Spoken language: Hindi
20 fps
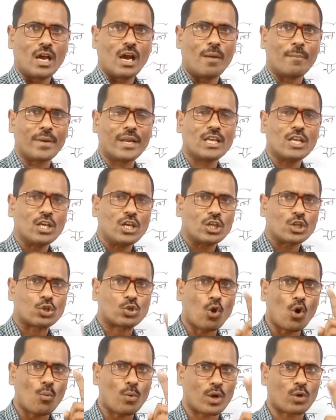हमने
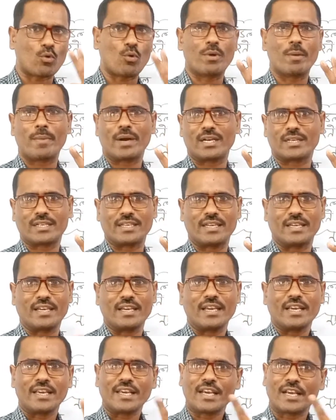दो वर्गों में बांटे
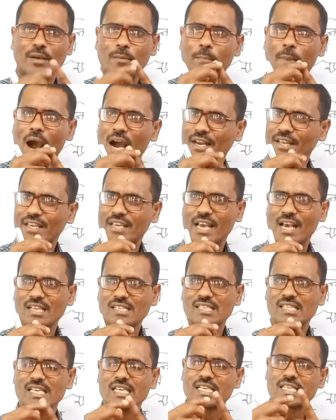हैं एक भारी
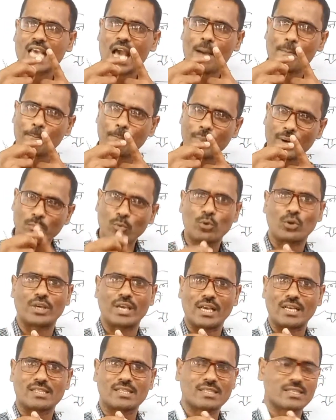गैस या प्रमुख
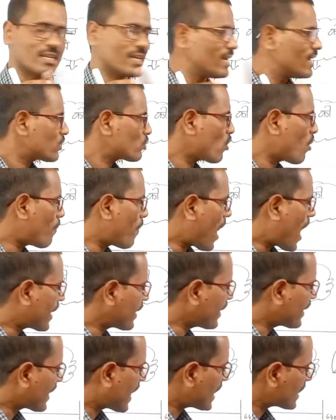गैस तो
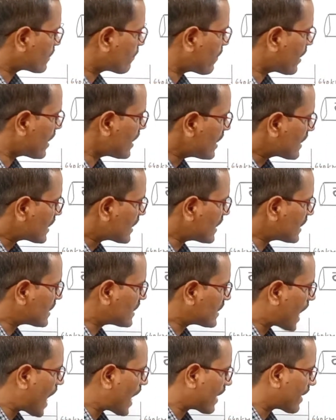भारी गैस में ये
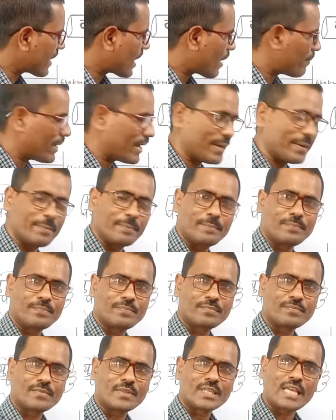चार नाम है
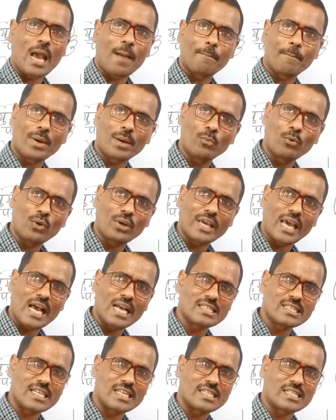या प्रमुख
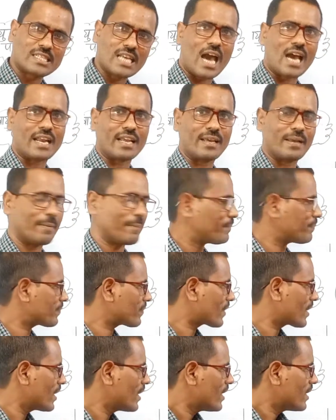गैस ये चार है
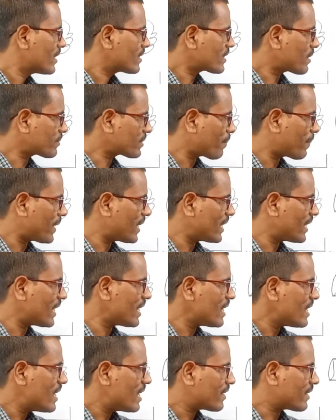सबसे पहले
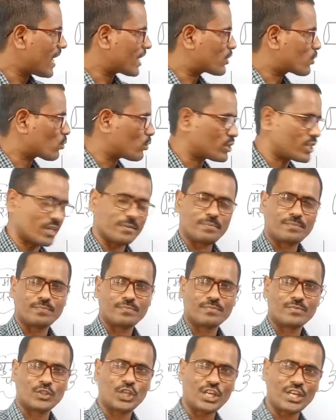है नाइट्रोजन
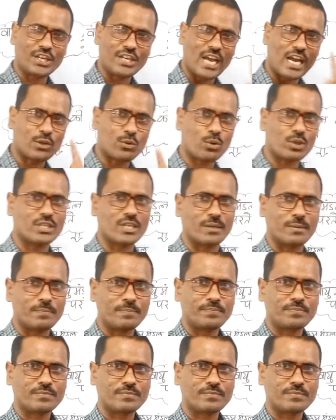जी नाइट्रोजन